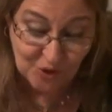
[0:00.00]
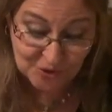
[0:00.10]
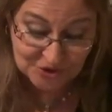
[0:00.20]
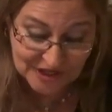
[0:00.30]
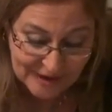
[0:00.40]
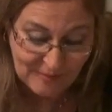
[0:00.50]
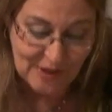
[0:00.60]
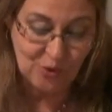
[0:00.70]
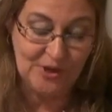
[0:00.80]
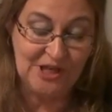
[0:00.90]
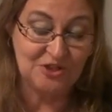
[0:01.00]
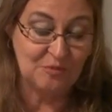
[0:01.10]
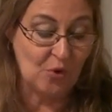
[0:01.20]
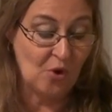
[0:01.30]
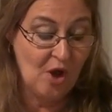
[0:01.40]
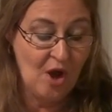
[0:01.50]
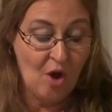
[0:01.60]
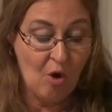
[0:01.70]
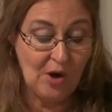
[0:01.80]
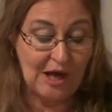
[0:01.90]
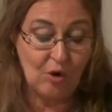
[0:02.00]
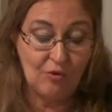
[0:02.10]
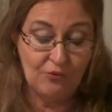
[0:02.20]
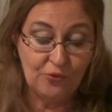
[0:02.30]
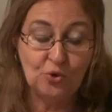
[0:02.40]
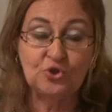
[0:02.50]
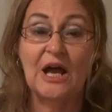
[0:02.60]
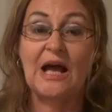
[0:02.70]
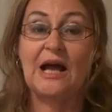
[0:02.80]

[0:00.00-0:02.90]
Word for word: conservadurismo o la confusa